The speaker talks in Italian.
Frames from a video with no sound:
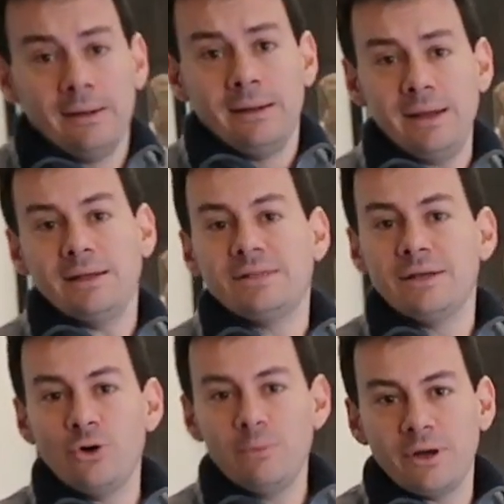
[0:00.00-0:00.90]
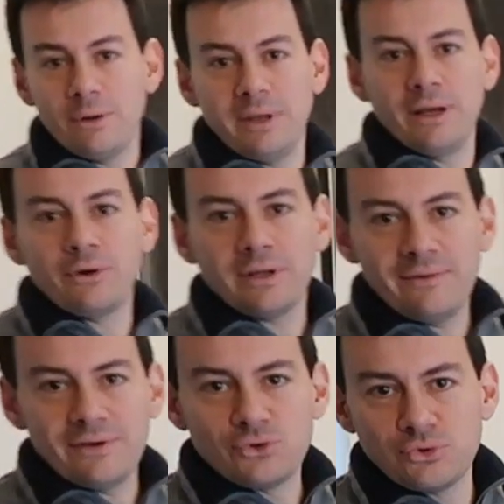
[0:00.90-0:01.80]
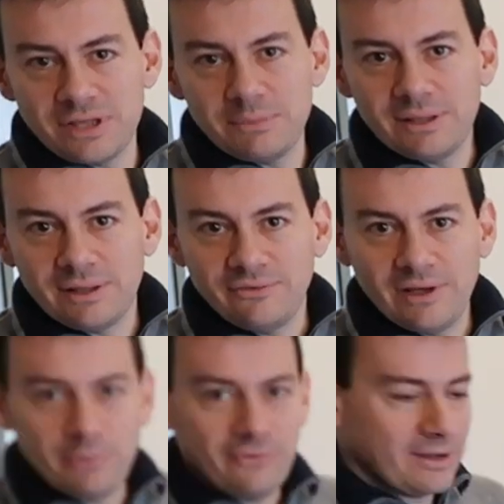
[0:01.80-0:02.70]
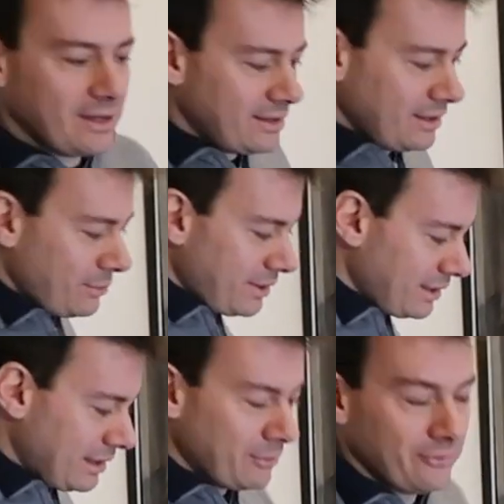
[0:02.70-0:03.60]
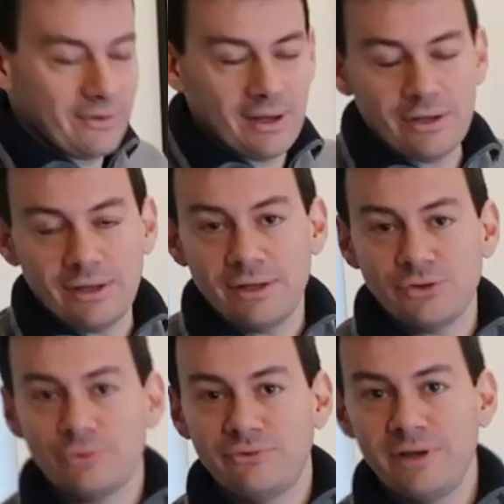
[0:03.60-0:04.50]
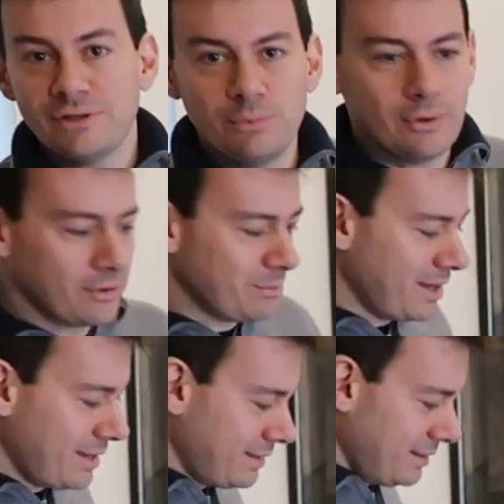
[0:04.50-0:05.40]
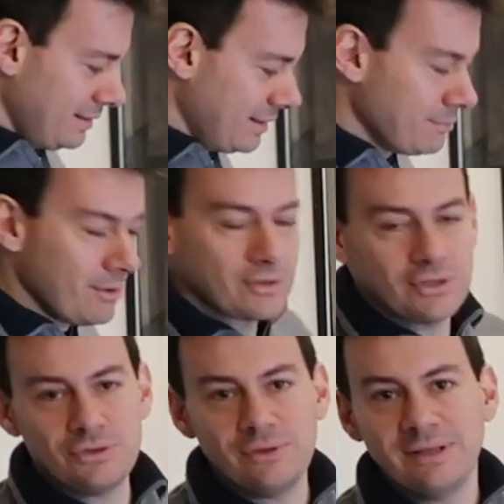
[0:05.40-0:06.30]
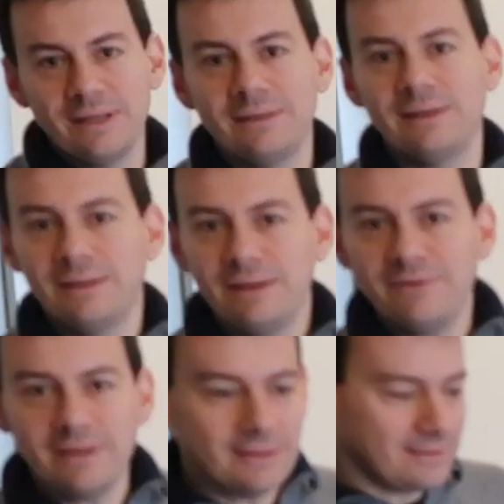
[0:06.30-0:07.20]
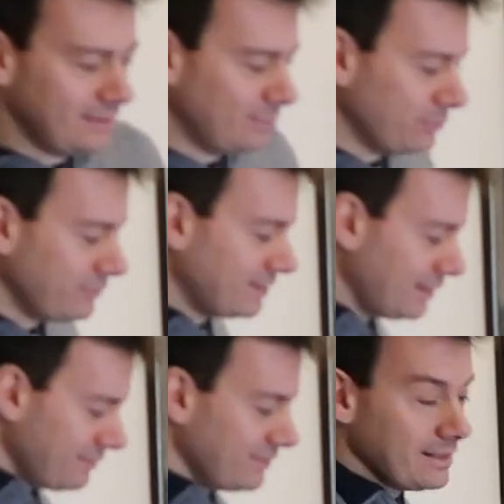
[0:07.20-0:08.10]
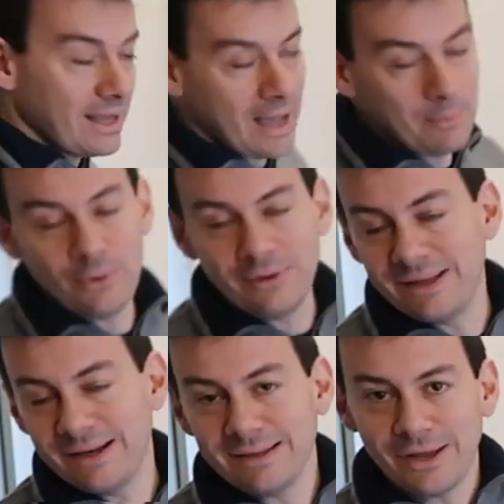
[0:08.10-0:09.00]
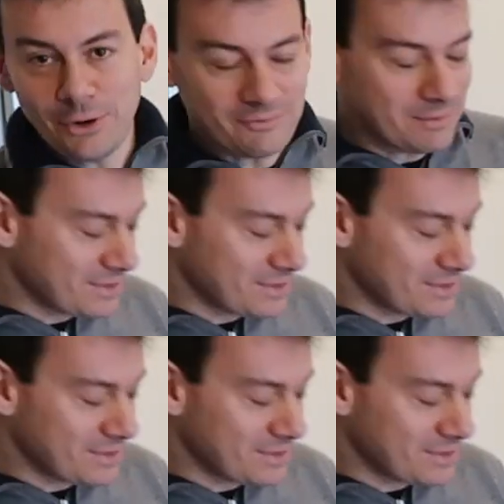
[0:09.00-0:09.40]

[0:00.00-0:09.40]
E siccome, come ricordava giustamente Filippo Facchetti qualche tempo fa su Facebook, ormai gli unboxing sono diventati le televendite, noi vi televendiamo, in realtà no, vi